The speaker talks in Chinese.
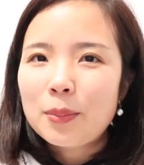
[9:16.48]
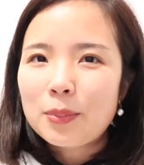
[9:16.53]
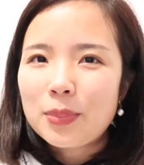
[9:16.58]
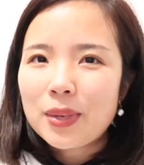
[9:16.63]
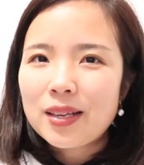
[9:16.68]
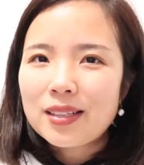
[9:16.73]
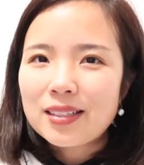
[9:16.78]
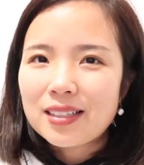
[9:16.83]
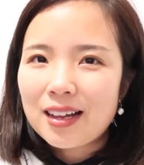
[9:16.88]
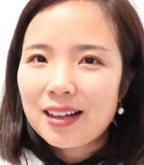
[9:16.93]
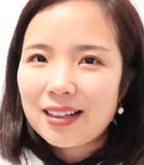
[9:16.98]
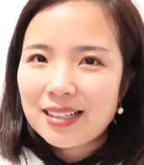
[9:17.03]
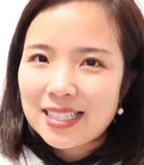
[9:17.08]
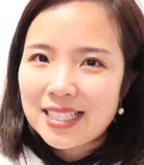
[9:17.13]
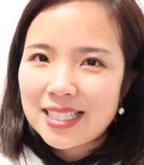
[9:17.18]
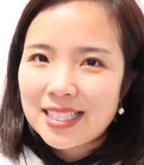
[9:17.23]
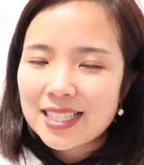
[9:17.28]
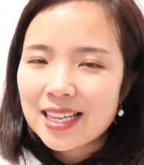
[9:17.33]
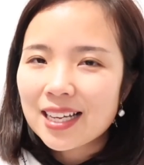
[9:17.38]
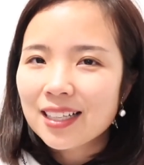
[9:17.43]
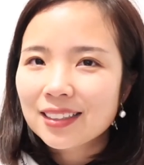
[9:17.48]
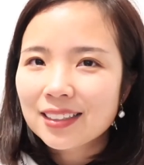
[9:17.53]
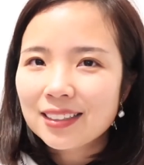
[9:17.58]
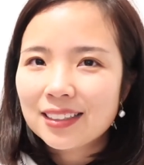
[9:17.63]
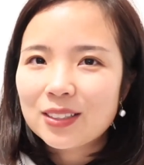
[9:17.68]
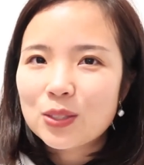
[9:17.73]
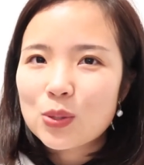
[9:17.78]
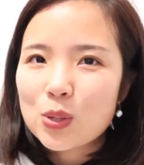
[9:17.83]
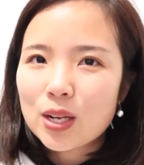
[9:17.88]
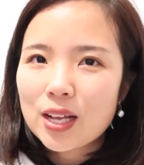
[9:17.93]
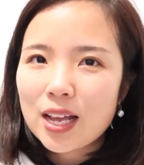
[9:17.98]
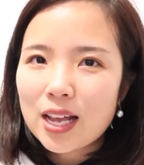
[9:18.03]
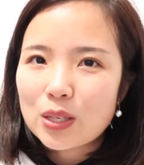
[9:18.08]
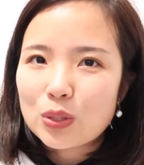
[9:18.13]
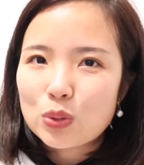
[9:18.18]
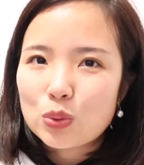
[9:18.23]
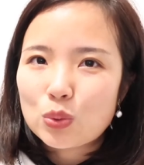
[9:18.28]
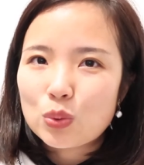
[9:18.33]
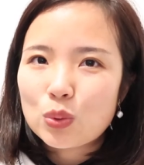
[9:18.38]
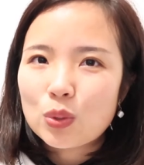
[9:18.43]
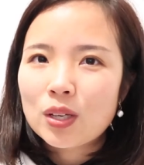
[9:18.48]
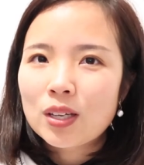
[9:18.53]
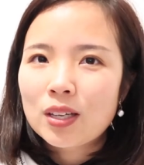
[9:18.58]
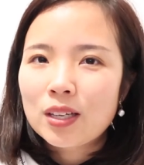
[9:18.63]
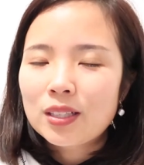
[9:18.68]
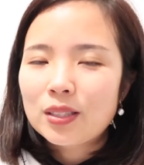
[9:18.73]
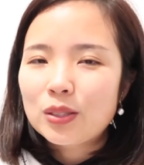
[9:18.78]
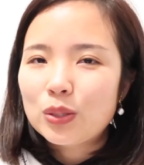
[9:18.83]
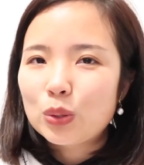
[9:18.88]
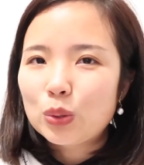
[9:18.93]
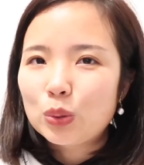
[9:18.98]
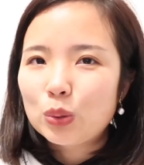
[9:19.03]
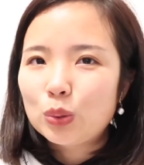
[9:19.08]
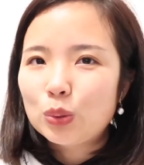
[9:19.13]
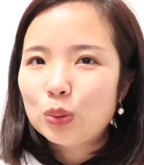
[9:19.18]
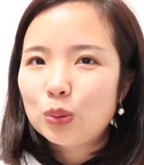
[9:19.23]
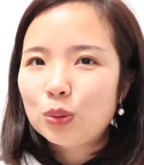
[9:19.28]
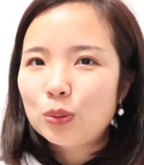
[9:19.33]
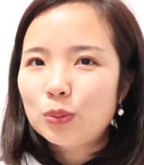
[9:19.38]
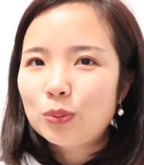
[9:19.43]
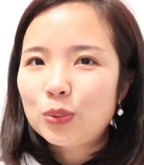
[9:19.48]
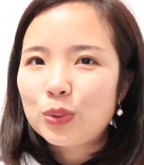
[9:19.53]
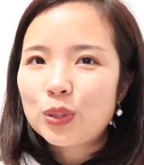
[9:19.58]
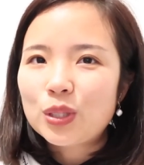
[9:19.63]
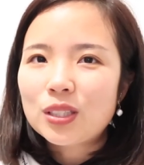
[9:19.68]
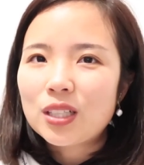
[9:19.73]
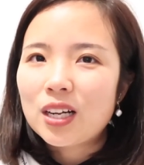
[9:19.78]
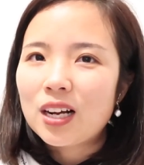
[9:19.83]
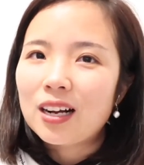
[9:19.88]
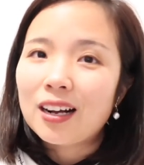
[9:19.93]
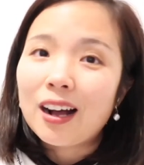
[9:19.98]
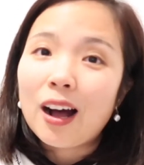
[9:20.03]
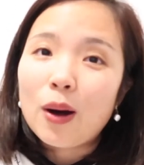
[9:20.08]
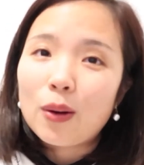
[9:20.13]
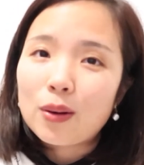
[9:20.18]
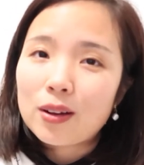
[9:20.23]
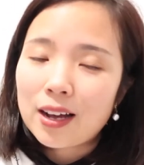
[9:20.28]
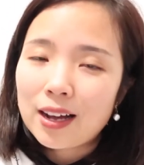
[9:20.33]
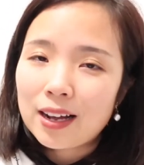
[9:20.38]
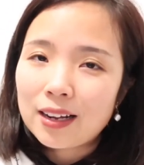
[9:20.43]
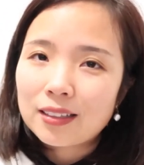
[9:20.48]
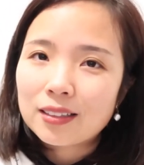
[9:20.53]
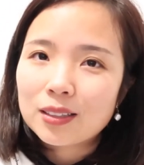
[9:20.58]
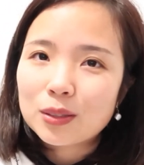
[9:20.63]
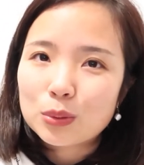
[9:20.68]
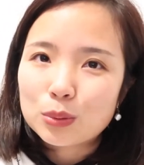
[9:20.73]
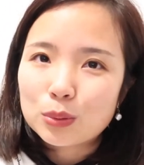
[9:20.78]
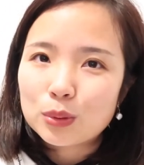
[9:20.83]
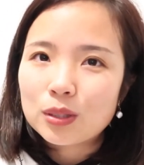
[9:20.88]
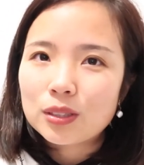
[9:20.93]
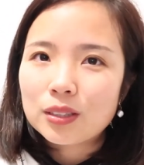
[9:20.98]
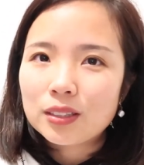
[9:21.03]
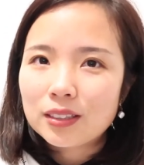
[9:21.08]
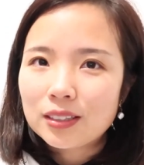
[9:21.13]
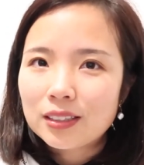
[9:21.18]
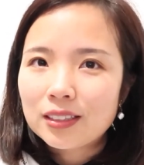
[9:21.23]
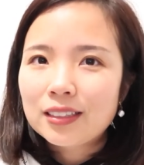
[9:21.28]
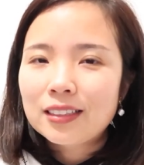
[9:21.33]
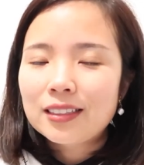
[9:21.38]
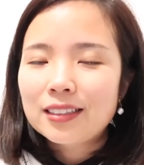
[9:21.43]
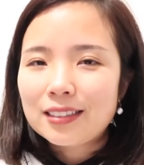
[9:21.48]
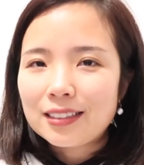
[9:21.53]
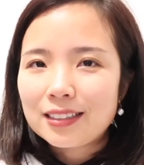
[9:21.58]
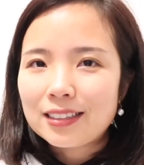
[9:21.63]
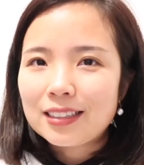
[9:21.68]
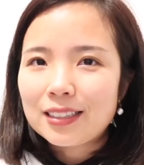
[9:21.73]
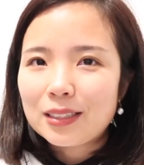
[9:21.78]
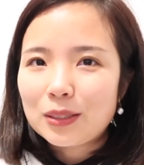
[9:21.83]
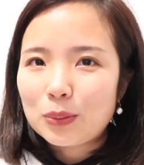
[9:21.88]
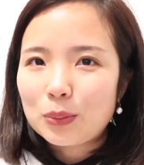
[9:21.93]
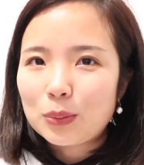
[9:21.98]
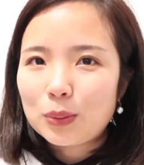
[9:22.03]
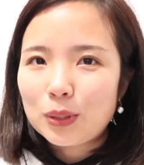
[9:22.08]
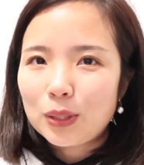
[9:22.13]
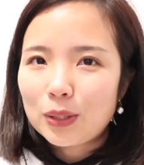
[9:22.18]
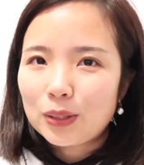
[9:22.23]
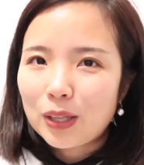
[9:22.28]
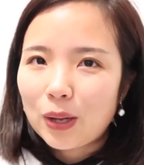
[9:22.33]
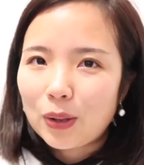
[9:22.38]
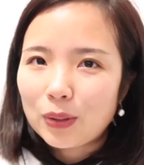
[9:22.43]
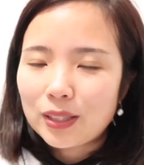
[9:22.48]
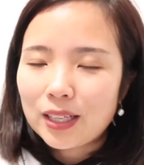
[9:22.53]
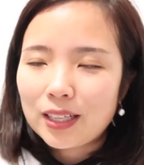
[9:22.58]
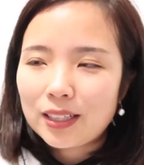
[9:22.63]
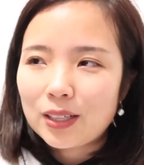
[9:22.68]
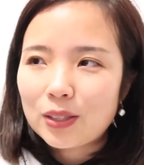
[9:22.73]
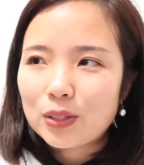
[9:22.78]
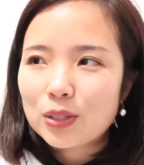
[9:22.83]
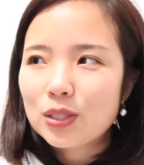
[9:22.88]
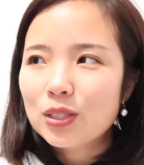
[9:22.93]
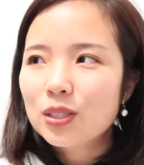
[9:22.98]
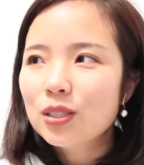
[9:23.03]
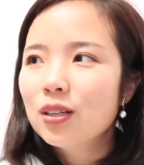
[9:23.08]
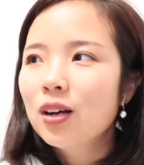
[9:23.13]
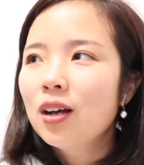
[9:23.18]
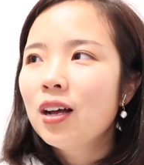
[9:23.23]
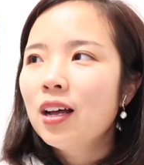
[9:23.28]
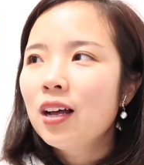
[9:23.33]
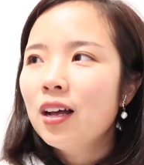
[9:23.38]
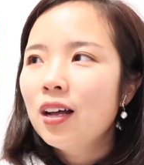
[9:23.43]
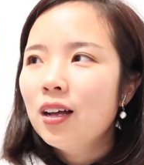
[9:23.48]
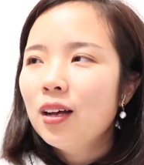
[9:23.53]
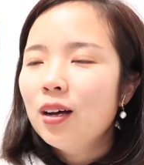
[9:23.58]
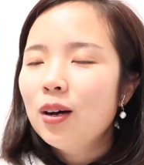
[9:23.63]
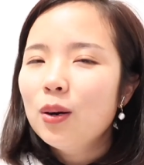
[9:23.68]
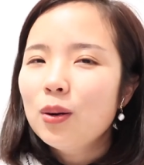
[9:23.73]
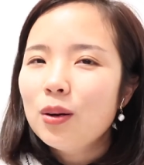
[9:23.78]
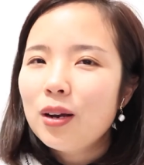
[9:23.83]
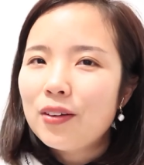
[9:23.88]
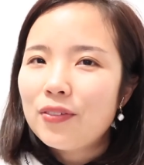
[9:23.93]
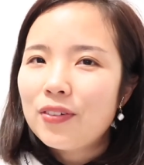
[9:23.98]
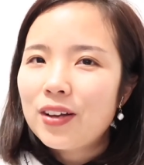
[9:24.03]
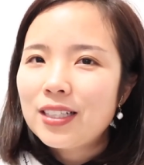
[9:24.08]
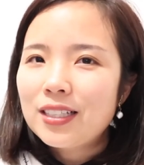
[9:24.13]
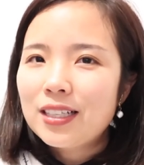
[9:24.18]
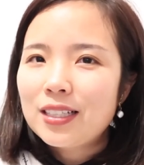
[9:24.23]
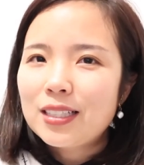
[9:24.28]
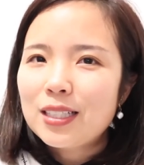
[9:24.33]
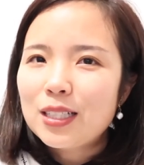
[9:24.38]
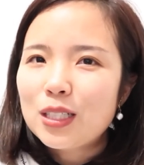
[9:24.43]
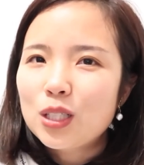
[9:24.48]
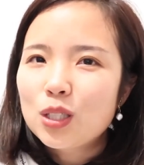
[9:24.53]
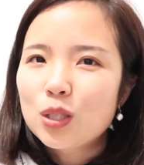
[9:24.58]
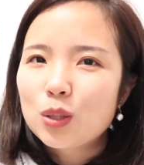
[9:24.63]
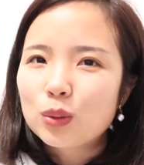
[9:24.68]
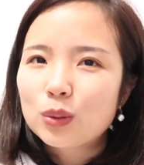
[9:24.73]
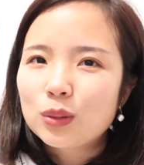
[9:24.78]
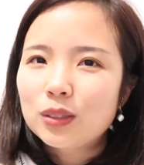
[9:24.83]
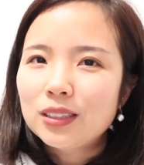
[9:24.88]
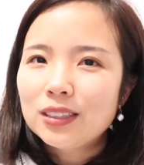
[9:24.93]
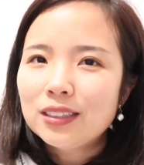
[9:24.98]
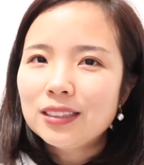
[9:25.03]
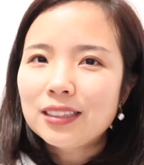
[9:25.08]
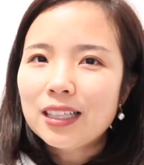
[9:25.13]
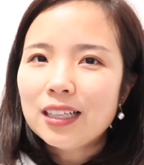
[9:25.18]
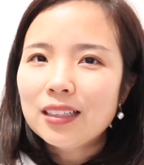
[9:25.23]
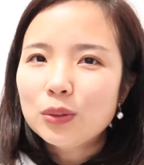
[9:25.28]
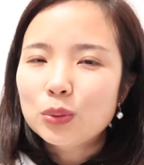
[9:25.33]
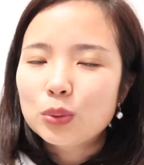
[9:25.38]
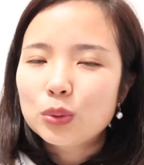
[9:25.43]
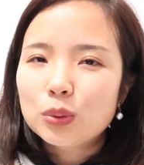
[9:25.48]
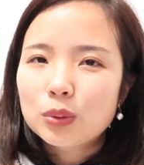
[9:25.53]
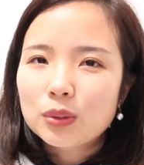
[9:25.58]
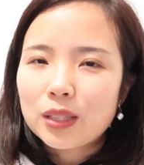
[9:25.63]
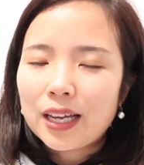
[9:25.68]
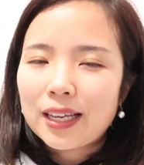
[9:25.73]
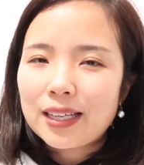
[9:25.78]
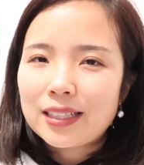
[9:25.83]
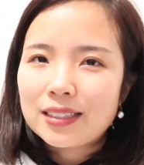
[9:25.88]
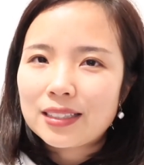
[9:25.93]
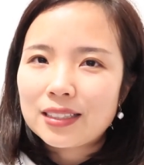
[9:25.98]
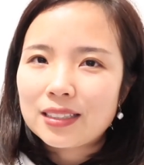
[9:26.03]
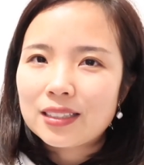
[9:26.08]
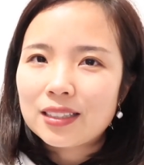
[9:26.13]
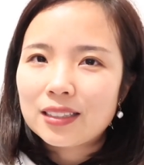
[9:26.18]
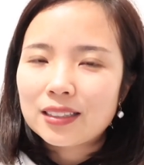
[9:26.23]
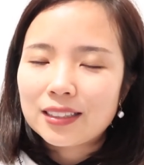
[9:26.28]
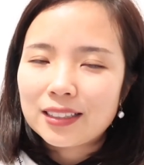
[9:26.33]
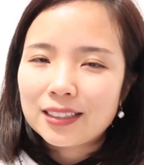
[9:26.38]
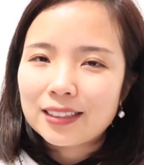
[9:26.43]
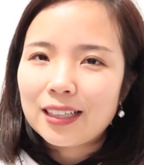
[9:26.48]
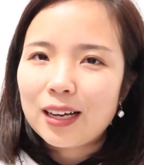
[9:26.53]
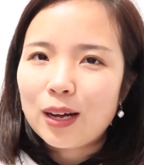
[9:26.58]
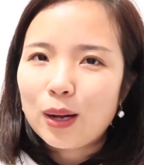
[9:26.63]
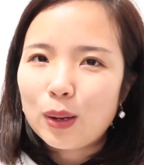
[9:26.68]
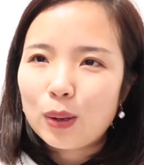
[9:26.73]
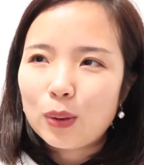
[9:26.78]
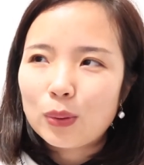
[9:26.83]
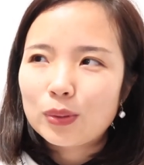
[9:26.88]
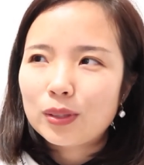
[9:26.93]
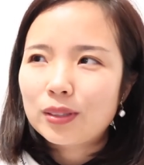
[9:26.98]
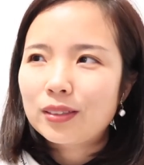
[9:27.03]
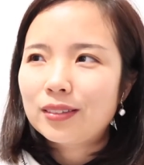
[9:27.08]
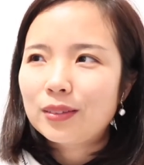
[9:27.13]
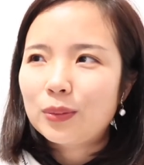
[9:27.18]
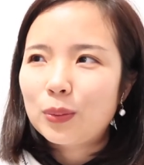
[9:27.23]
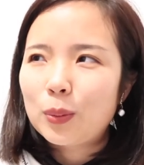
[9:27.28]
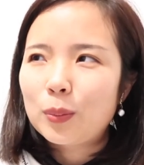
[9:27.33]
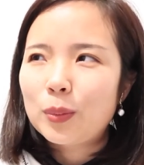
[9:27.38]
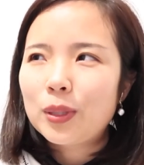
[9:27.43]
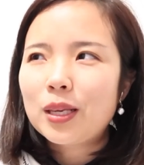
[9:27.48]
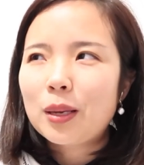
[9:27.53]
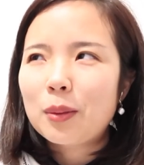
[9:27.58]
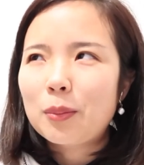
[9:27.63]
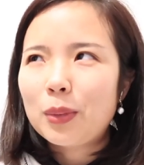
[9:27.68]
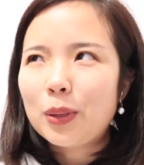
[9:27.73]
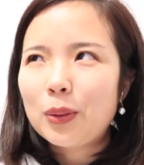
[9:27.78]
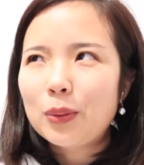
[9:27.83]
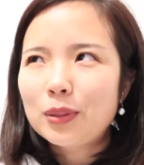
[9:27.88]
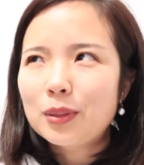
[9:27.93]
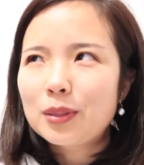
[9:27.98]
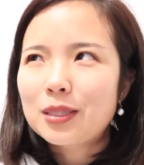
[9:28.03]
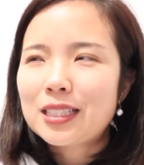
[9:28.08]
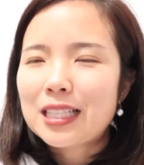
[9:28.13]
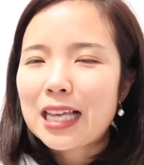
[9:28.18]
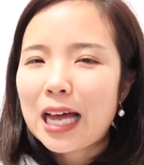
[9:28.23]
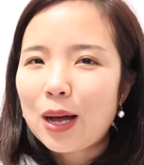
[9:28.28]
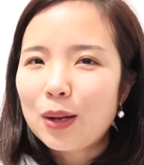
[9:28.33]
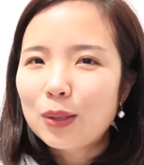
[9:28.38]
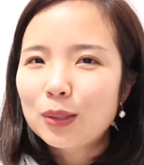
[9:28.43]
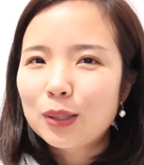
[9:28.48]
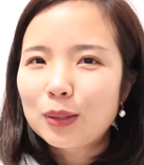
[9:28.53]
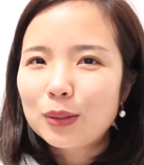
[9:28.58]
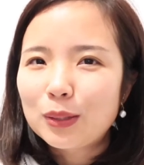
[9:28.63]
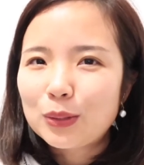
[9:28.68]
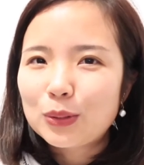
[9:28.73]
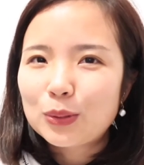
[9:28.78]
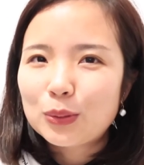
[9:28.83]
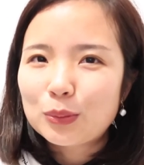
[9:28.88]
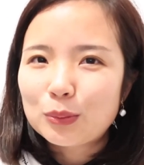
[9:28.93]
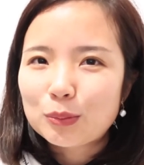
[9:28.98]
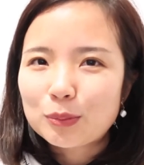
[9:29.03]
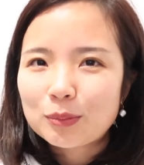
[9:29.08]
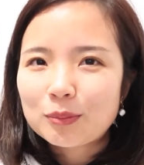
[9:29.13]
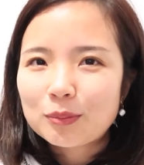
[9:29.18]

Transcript: 变得很脏的那种感觉，就不是很好看了，所以这些我要淘汰掉。其实。后来发现，其实手机单独用它也其实挺好的，我们也没有操到那种